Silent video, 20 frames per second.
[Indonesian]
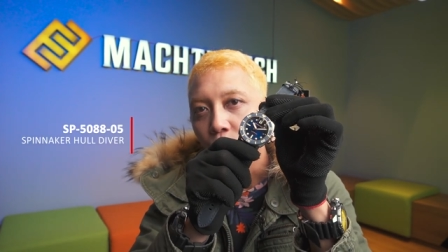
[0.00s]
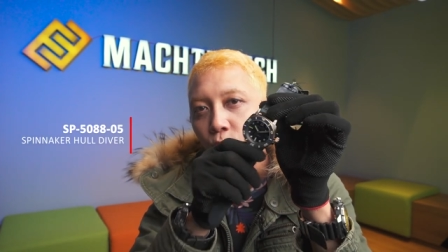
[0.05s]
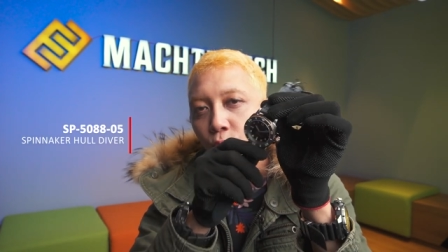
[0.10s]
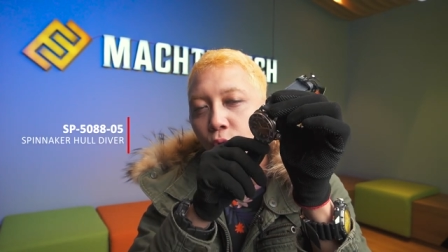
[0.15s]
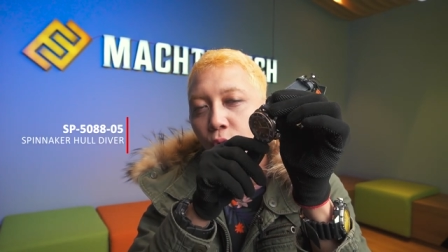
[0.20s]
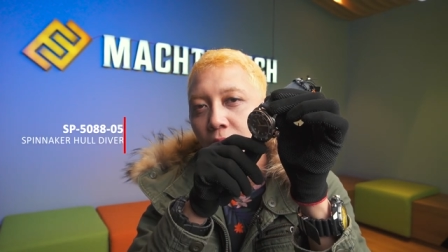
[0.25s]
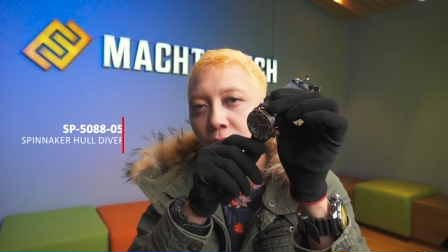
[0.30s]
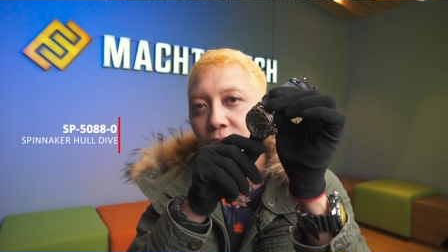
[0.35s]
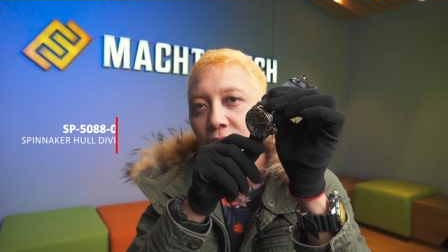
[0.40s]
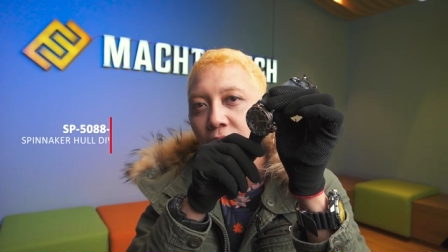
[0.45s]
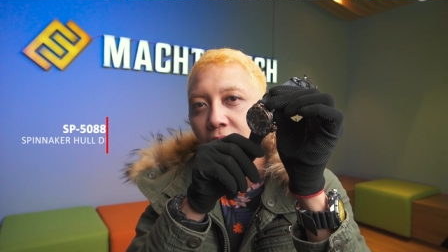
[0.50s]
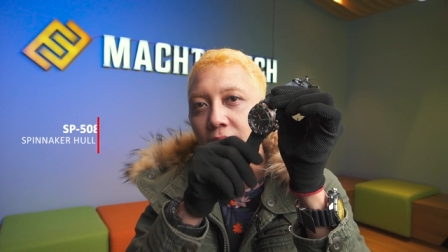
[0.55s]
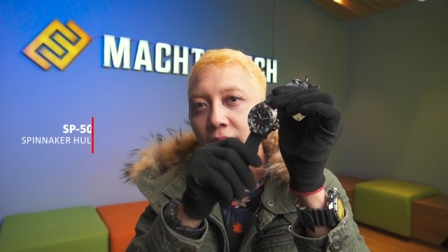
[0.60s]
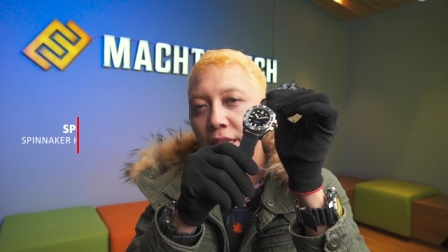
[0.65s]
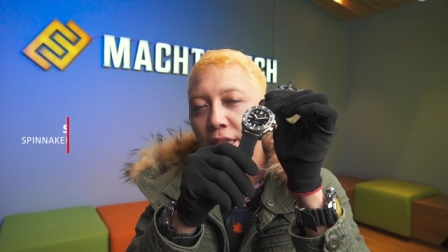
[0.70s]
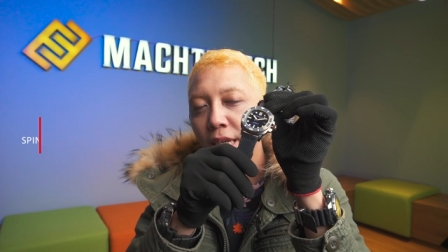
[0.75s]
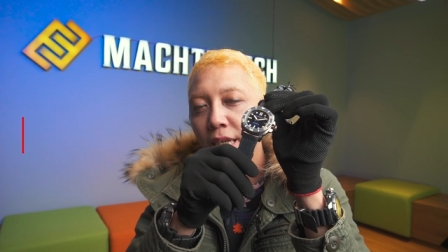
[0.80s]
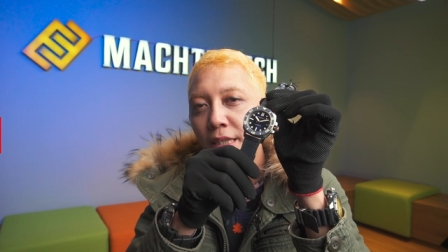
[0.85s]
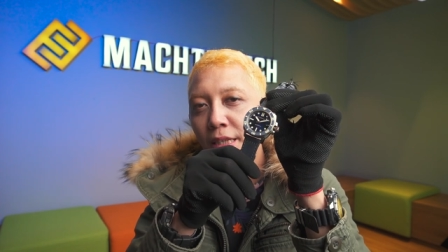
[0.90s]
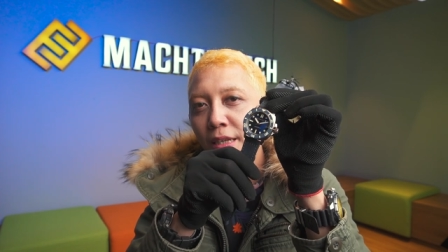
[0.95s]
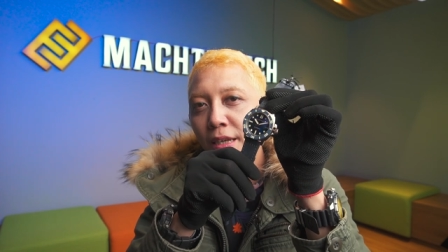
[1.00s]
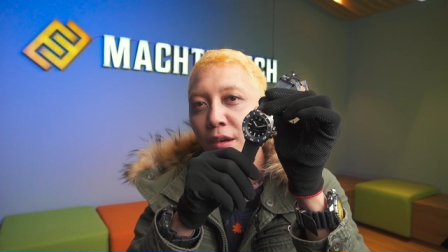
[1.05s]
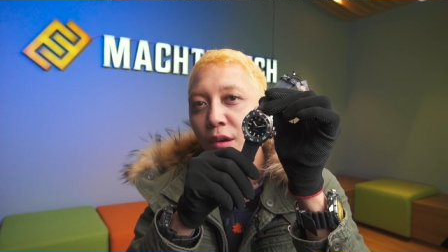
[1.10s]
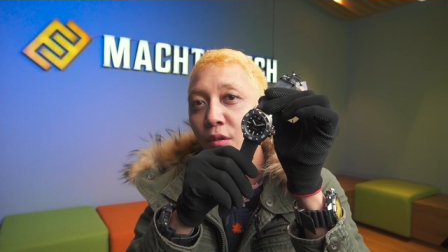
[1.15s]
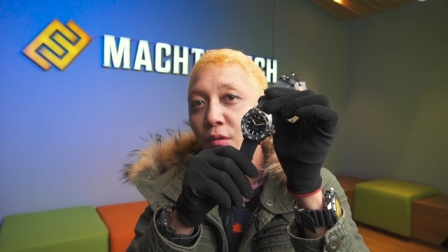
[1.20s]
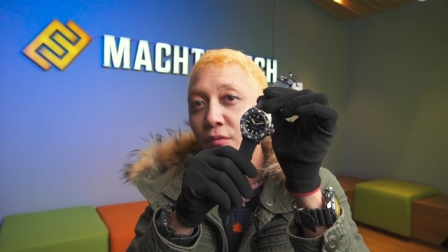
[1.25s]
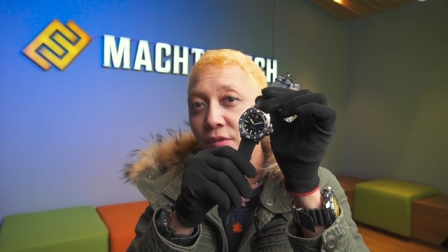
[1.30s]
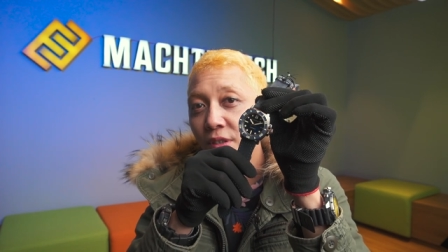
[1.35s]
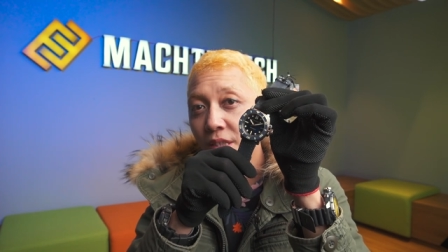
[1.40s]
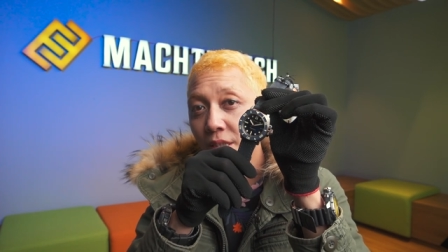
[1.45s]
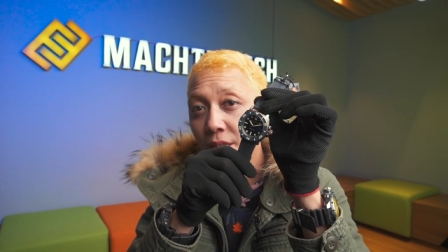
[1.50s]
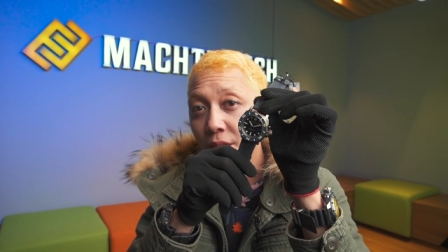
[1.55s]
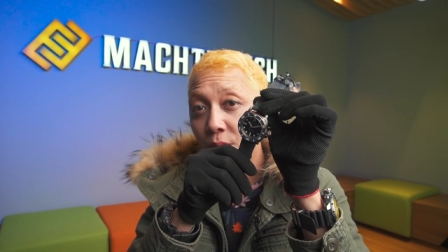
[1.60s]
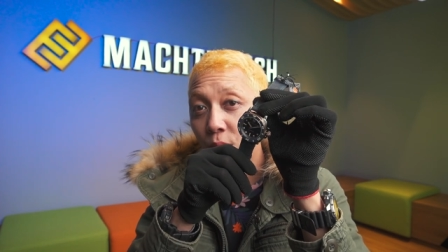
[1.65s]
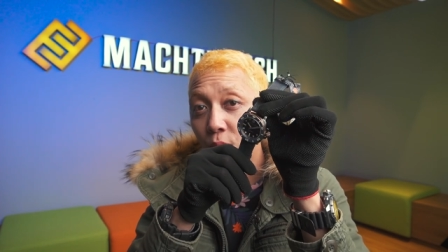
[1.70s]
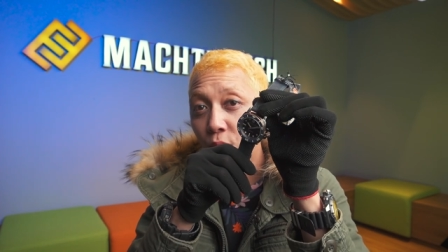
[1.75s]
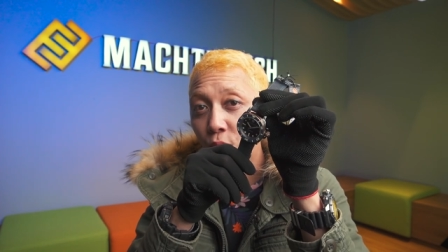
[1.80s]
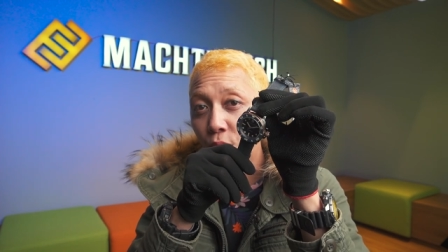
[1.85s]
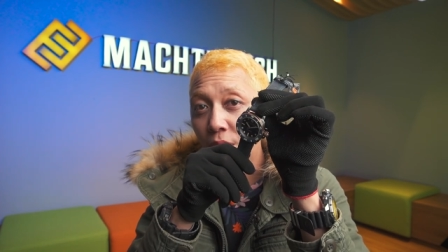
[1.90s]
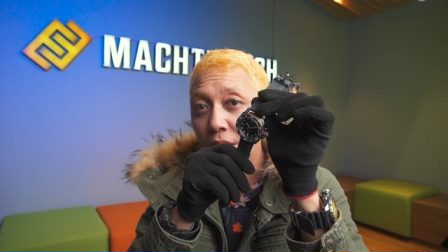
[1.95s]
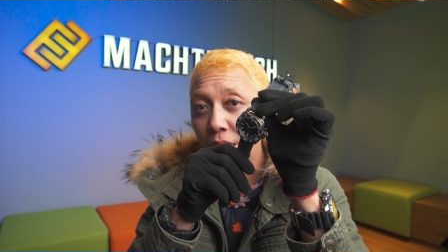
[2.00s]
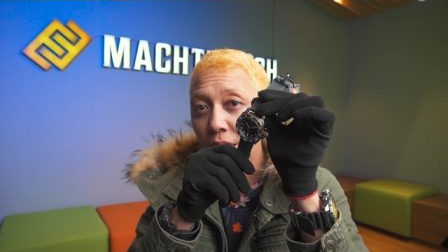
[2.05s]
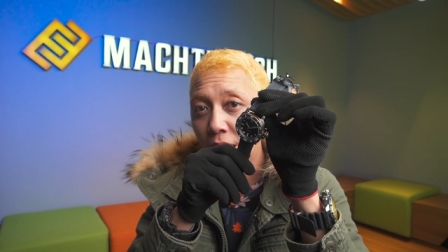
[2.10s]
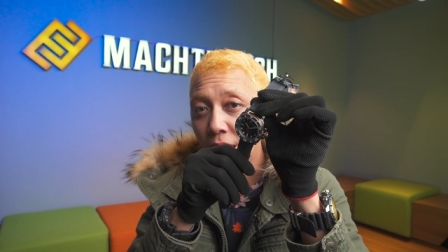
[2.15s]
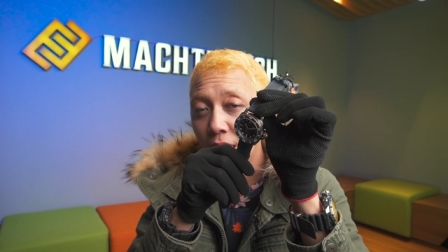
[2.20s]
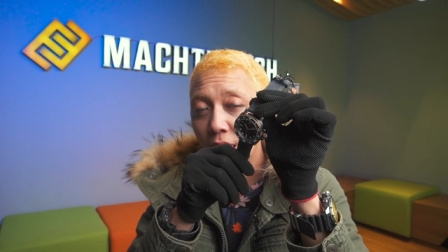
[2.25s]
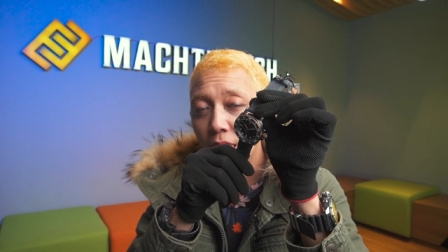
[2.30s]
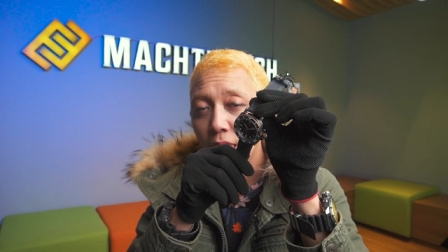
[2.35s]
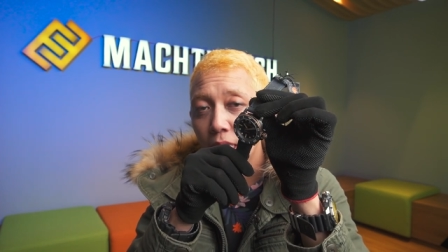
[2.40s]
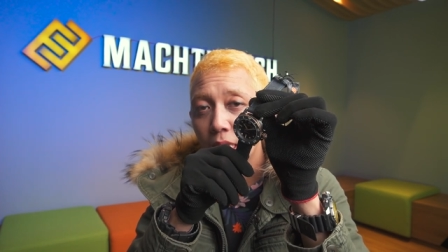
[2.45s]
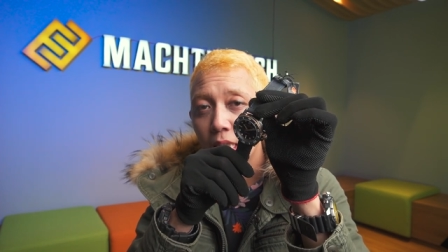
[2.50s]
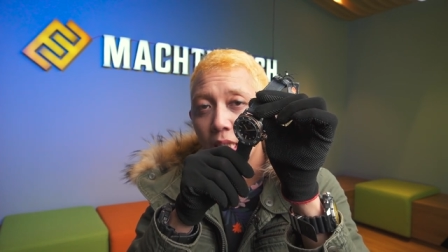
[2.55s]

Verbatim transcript: buat varian yang officer blue ini.